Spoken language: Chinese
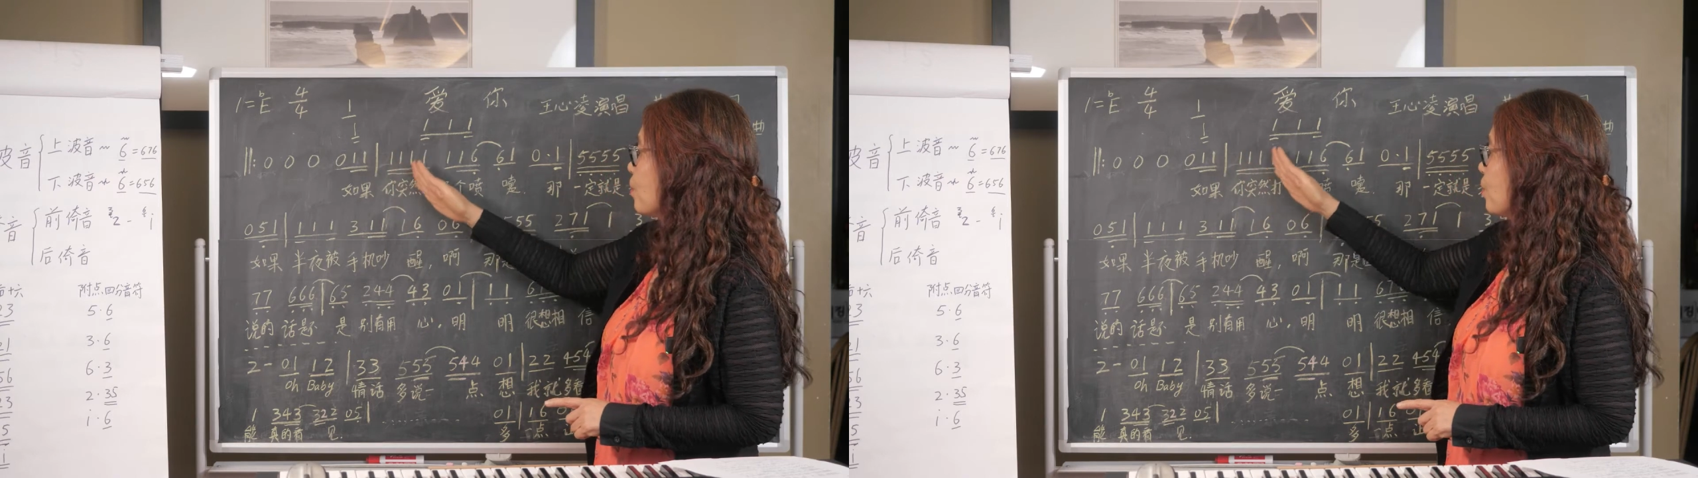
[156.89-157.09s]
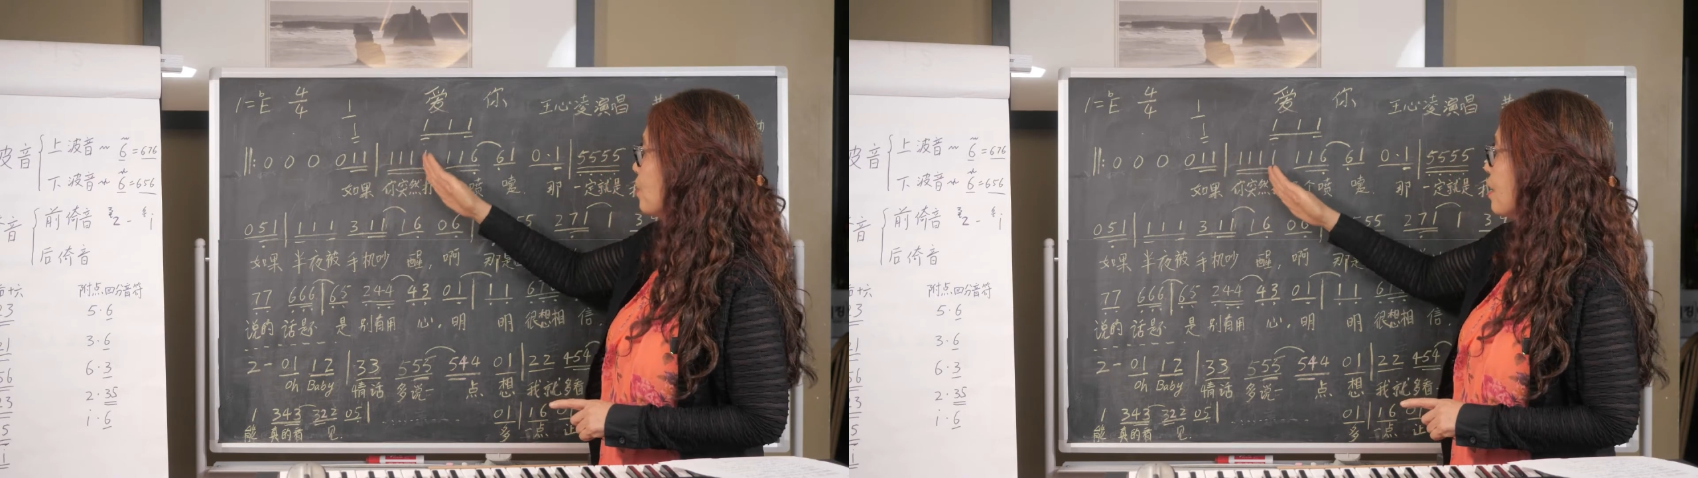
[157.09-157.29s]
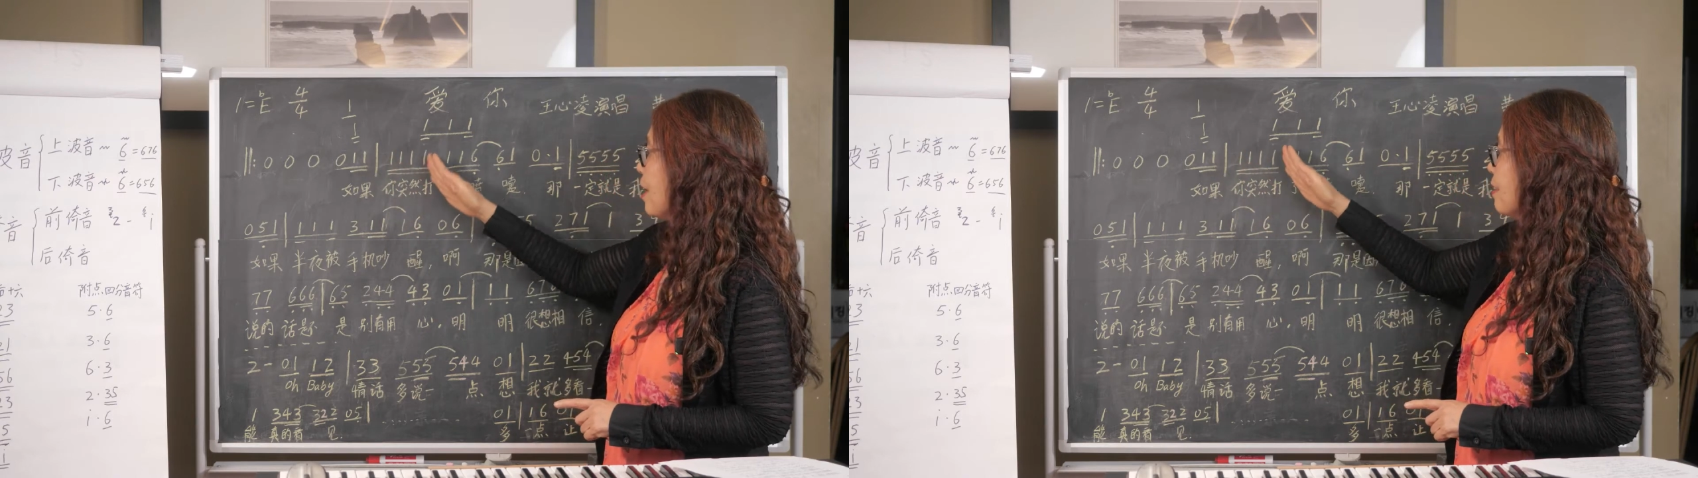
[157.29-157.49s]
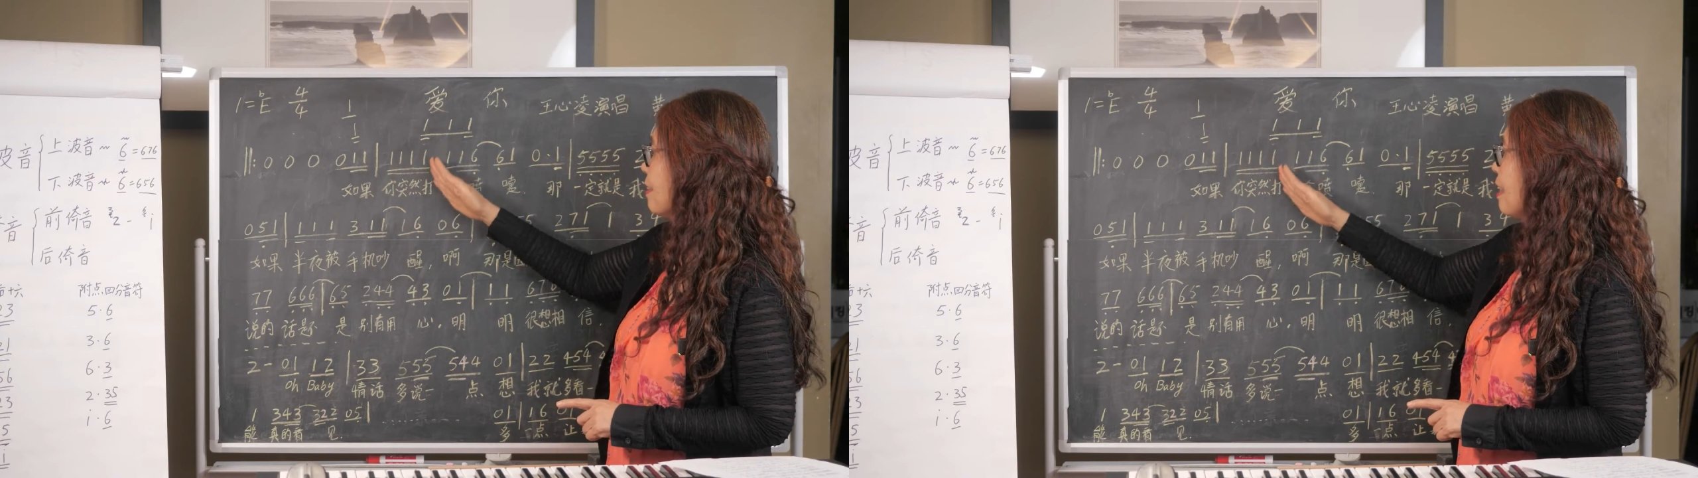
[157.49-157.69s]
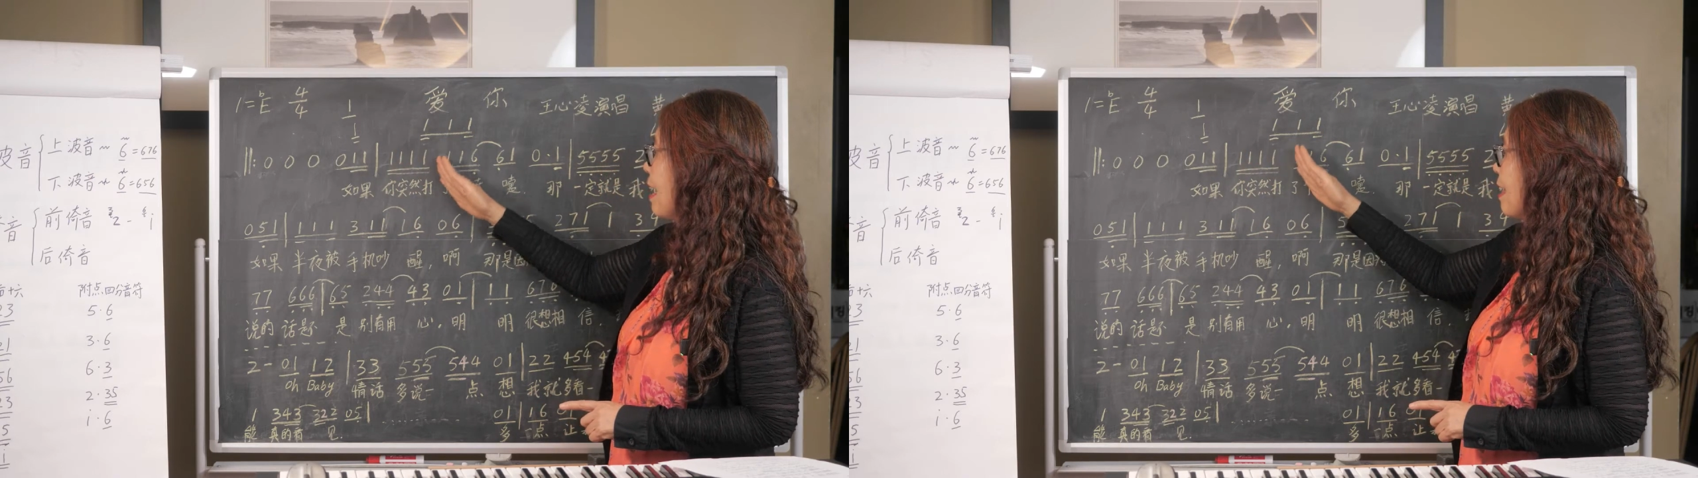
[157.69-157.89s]
突
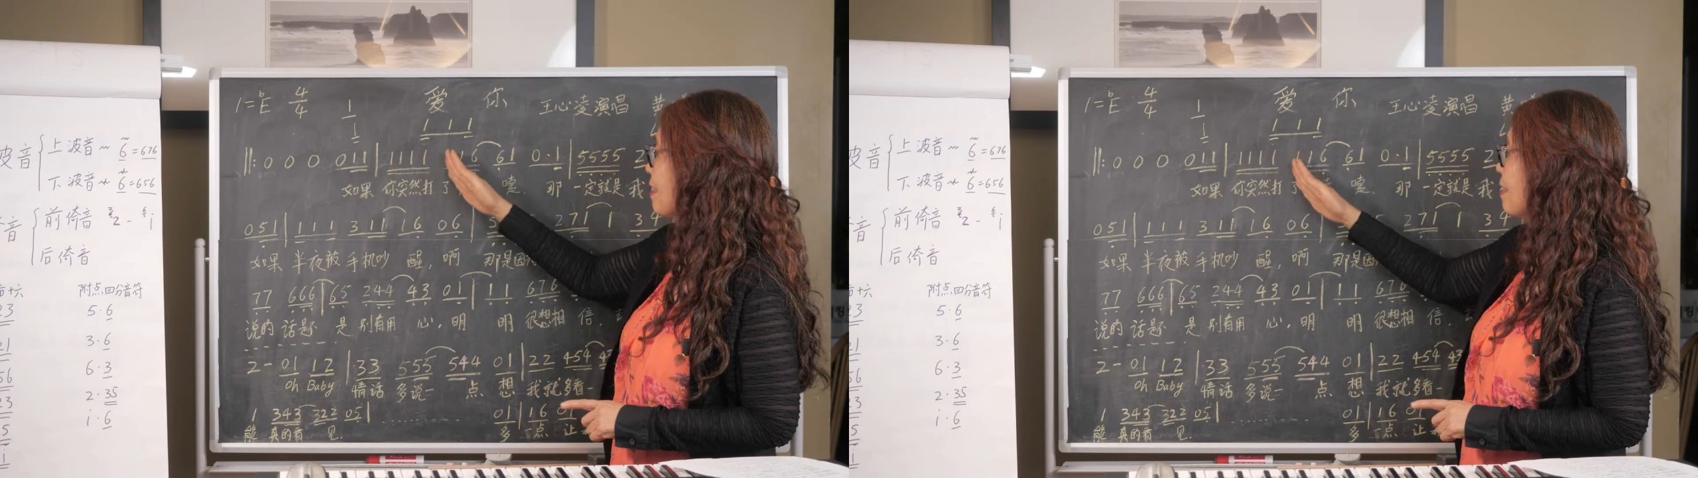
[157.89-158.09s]
然打